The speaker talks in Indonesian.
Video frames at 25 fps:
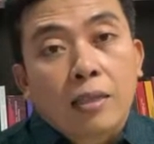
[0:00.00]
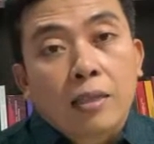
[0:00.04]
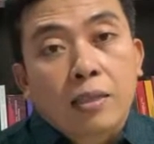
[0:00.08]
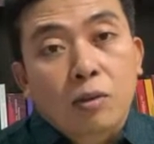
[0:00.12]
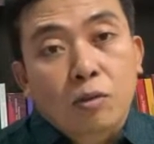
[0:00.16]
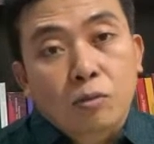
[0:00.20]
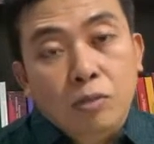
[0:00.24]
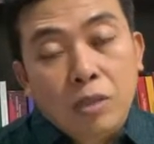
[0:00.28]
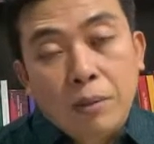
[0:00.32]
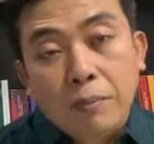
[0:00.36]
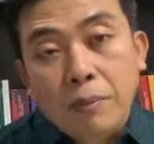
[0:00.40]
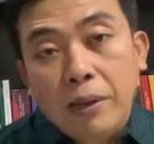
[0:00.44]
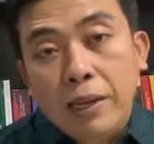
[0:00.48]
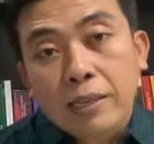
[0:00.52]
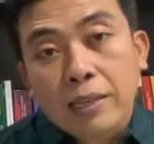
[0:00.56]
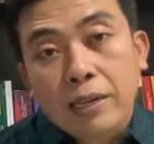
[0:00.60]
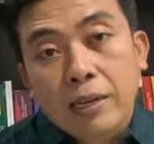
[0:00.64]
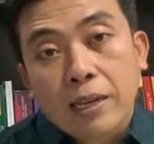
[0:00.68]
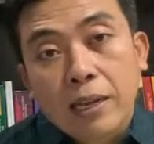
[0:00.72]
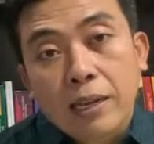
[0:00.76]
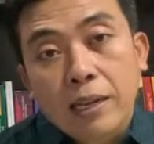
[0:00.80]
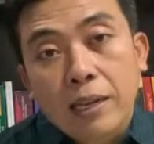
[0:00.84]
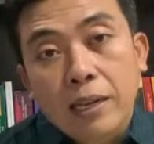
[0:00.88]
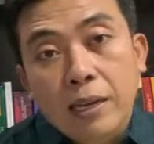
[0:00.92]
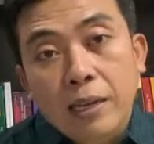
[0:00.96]
terutama yang
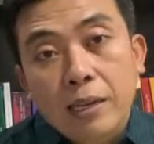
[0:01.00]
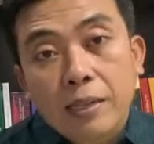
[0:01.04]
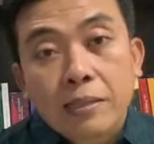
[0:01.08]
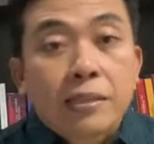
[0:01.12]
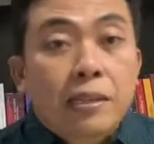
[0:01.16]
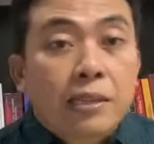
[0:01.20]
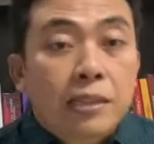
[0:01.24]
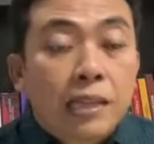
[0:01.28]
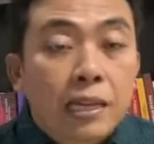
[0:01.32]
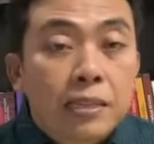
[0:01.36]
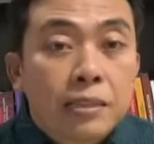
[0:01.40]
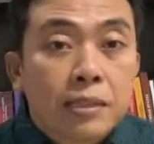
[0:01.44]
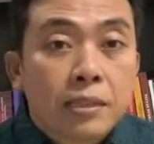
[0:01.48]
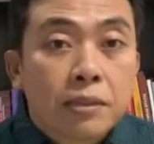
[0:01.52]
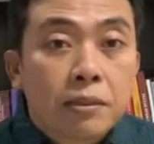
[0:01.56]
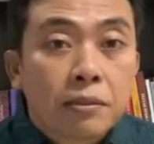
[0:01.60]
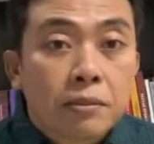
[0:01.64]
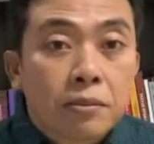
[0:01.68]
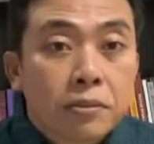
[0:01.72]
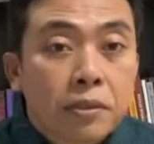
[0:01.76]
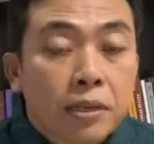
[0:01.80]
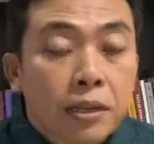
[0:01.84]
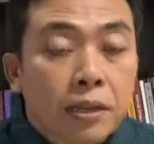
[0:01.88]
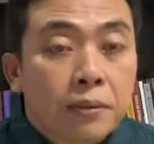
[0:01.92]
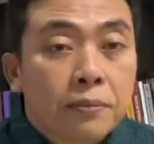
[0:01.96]
terkait dengan disertasi
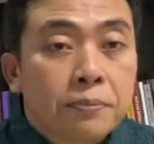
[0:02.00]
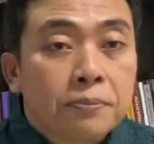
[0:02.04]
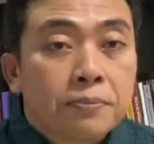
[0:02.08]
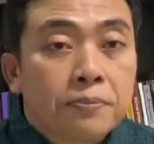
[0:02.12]
tentunya.